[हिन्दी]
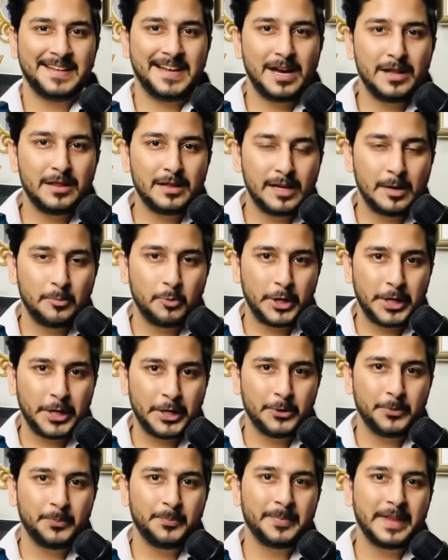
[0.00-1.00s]
अस्सलाम
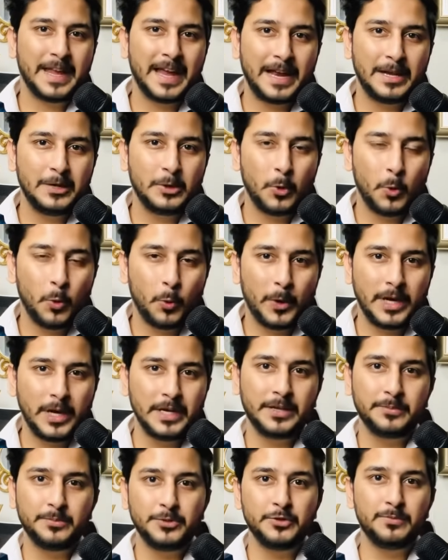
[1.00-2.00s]
वालेकुम एंड
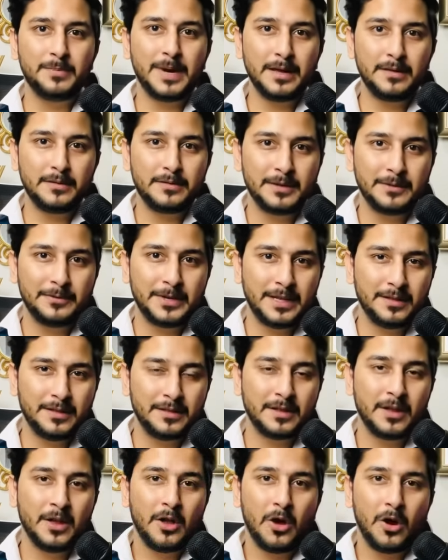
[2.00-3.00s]
वेलकम टू माय सीरीज़
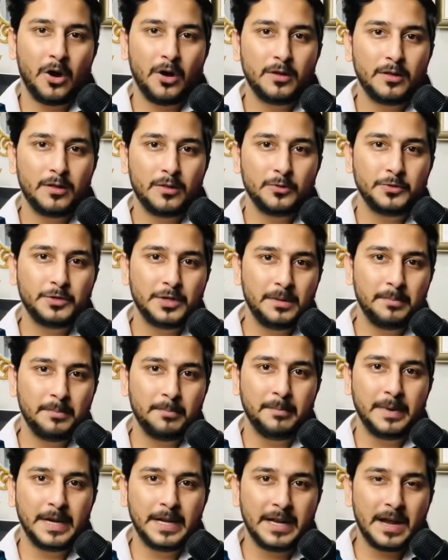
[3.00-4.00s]
ऑन सोशल
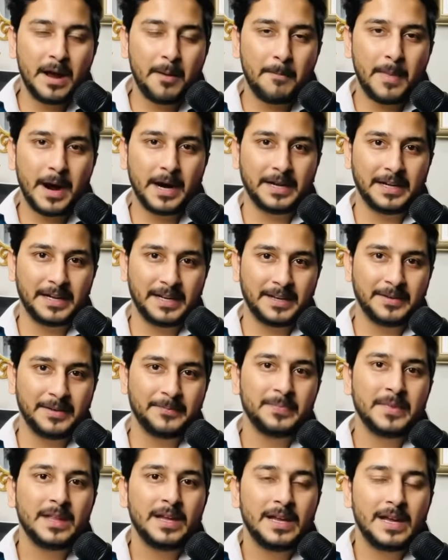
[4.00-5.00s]
मीडिया मार्केटिंग
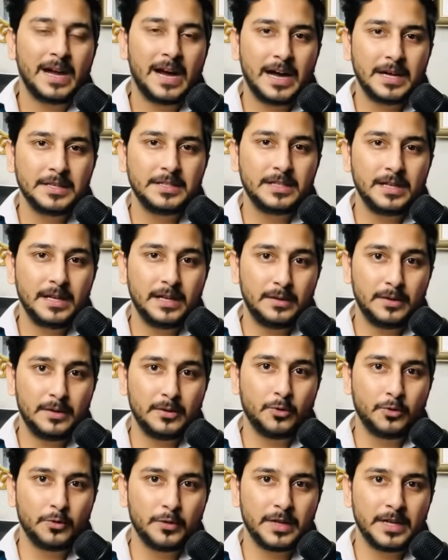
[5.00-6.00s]
आज इस
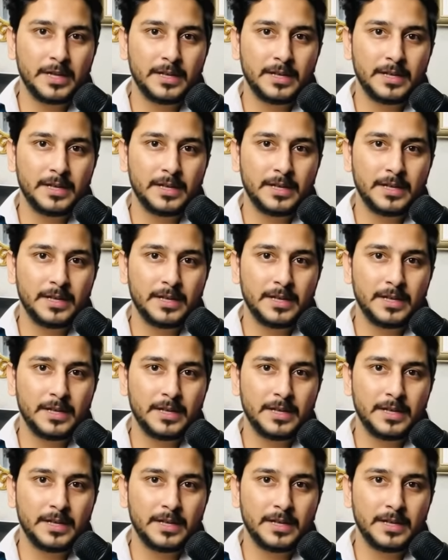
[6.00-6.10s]
कोर्स के